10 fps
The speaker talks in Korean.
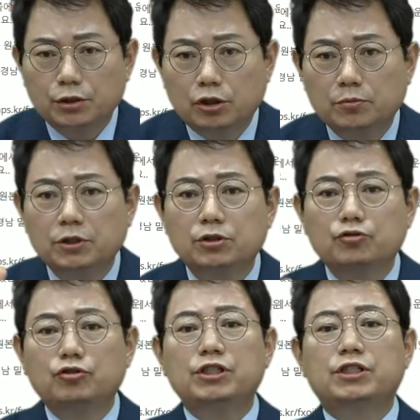여러분들
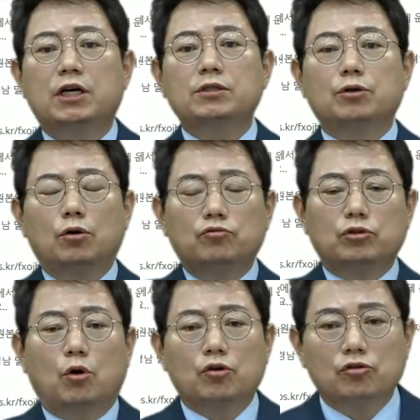그 유리창
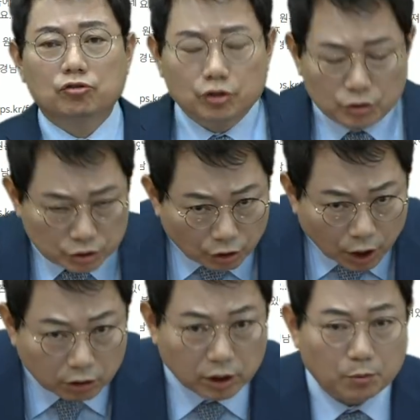열고서 거길로
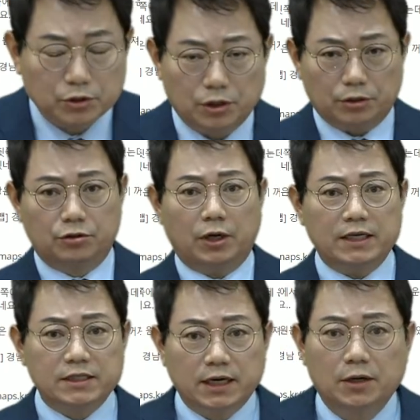들어가려고 해보세요.
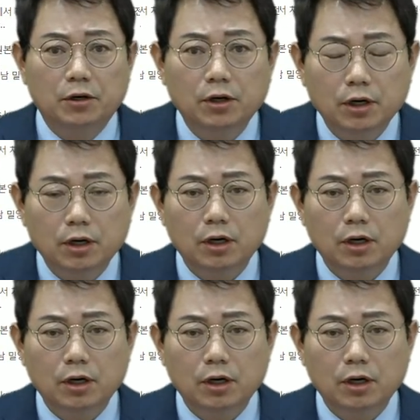들어가실까요?